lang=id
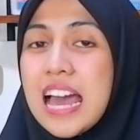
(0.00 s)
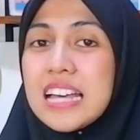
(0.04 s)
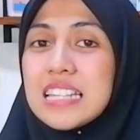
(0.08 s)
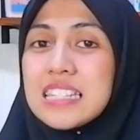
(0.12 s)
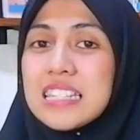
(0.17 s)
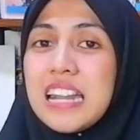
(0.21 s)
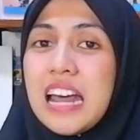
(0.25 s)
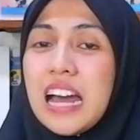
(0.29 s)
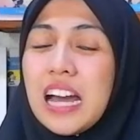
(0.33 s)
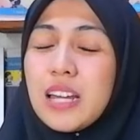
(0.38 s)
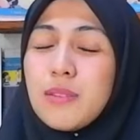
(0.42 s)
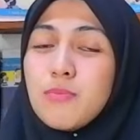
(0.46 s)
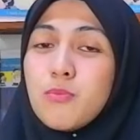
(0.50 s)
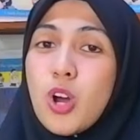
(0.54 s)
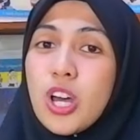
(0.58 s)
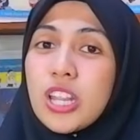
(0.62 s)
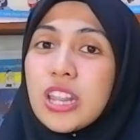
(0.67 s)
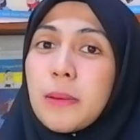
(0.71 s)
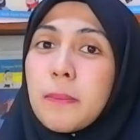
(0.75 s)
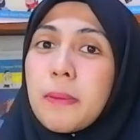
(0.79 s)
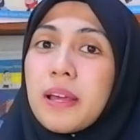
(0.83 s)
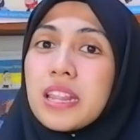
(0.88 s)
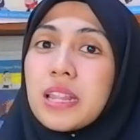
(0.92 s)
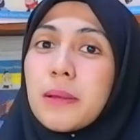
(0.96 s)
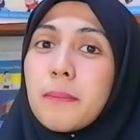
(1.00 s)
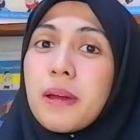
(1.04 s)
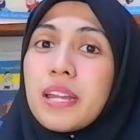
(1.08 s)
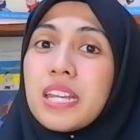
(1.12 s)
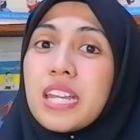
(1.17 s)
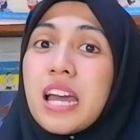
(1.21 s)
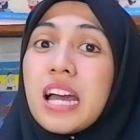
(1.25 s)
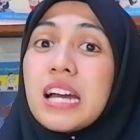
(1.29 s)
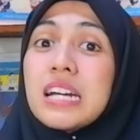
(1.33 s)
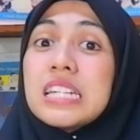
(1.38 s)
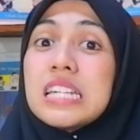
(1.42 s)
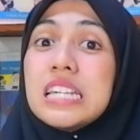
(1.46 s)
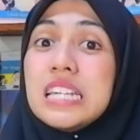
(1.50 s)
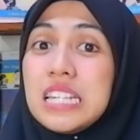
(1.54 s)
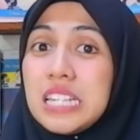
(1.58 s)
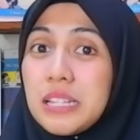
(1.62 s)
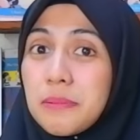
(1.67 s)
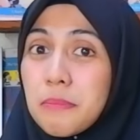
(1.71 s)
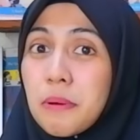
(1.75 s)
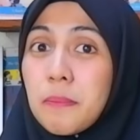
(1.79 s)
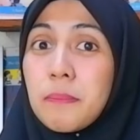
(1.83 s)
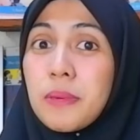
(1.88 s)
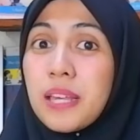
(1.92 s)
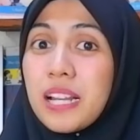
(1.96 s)
Sedangkan buat teman-teman yang
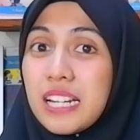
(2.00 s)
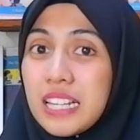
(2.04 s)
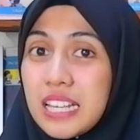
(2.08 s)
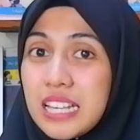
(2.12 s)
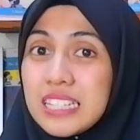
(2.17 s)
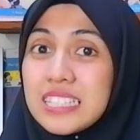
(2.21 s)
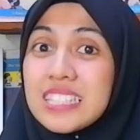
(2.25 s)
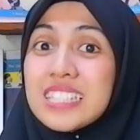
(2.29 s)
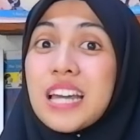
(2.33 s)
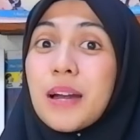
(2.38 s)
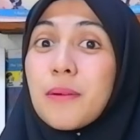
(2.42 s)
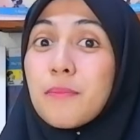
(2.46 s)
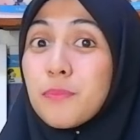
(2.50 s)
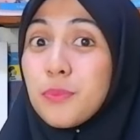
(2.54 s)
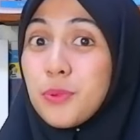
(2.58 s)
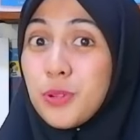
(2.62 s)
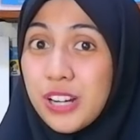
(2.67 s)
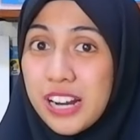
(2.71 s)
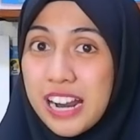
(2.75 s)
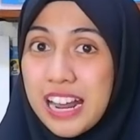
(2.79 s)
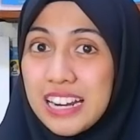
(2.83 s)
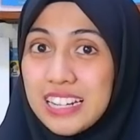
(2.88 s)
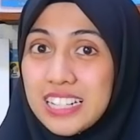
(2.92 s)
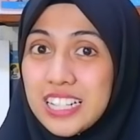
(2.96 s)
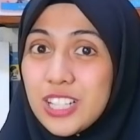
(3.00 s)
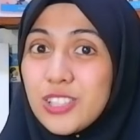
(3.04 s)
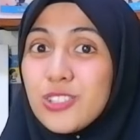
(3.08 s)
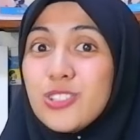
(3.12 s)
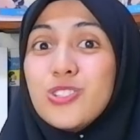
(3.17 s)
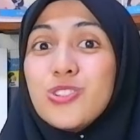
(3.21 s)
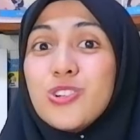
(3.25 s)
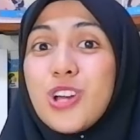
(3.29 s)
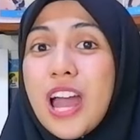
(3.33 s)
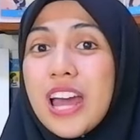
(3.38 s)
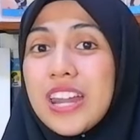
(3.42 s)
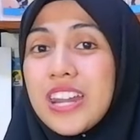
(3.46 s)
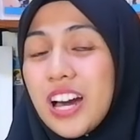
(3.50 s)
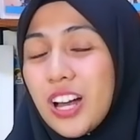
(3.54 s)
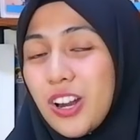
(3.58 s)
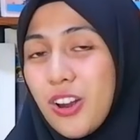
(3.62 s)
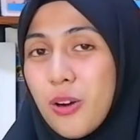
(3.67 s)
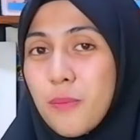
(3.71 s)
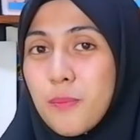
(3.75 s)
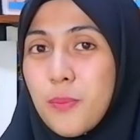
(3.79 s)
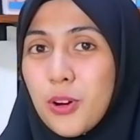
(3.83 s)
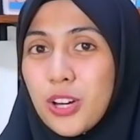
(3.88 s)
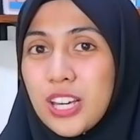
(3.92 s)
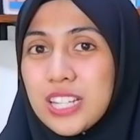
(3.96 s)
ingin memilih campuran itu juga ada
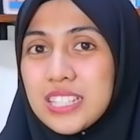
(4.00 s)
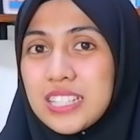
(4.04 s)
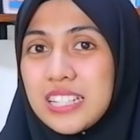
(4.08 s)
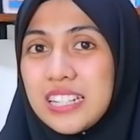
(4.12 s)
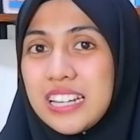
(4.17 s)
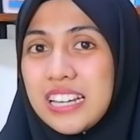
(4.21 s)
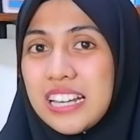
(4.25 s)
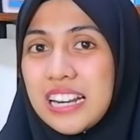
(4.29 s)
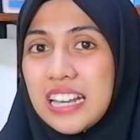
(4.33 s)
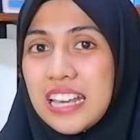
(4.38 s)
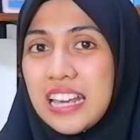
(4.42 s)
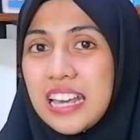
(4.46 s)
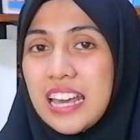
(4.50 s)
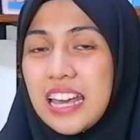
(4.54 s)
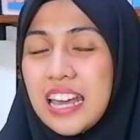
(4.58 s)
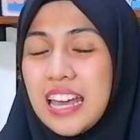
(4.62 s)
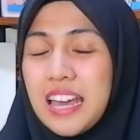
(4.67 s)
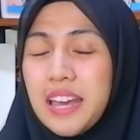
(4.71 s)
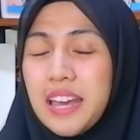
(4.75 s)
kelompok sendiri.